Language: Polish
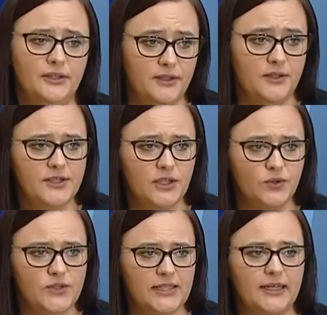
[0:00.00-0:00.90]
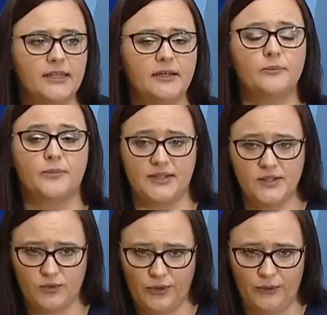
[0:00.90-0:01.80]
instytucjach
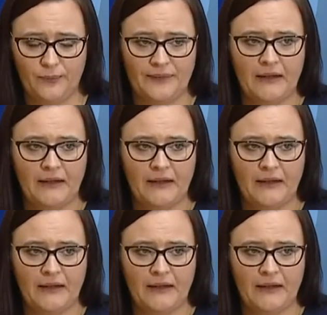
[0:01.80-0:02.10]
pracują.